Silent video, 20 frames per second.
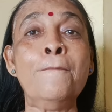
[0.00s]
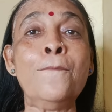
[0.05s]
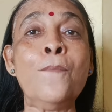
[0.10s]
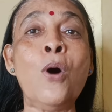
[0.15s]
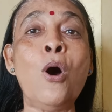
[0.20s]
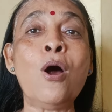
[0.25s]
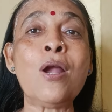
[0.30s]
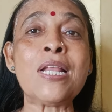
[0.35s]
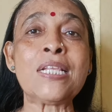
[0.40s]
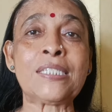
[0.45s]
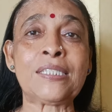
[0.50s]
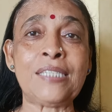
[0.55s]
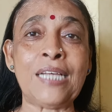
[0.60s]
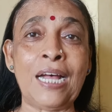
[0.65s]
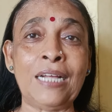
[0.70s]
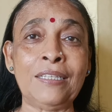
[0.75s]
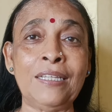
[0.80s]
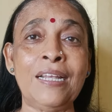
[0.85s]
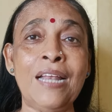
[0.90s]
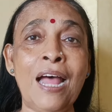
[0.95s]
मौन
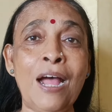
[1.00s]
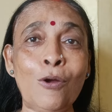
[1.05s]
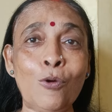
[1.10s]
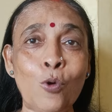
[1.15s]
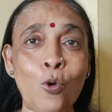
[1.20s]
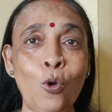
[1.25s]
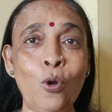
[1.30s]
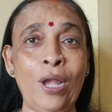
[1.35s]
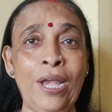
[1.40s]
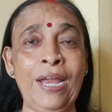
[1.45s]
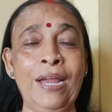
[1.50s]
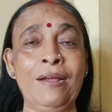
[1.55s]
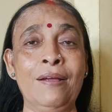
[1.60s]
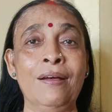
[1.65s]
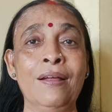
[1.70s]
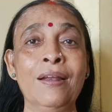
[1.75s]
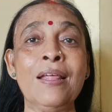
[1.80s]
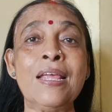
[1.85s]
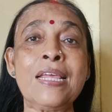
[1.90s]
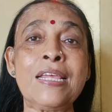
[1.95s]
साधना को
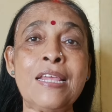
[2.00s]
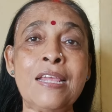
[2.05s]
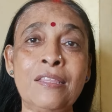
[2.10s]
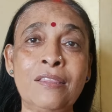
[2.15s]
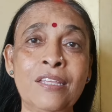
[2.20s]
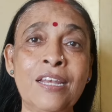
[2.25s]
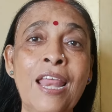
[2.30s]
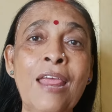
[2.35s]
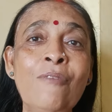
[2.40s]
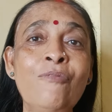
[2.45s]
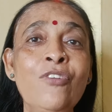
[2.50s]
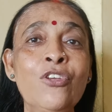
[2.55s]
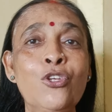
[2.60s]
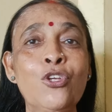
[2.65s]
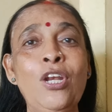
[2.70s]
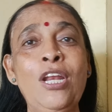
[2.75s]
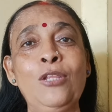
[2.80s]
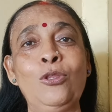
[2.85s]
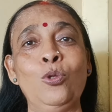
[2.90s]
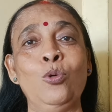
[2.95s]
लेकर इतने
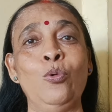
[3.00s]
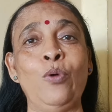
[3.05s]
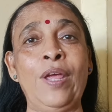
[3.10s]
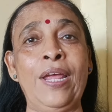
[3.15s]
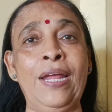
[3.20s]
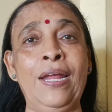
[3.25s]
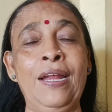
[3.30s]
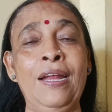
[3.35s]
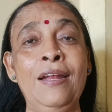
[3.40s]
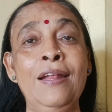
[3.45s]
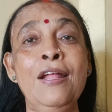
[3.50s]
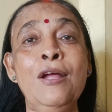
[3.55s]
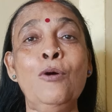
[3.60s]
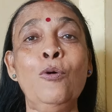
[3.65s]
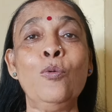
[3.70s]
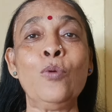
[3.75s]
विचलित हुए हैं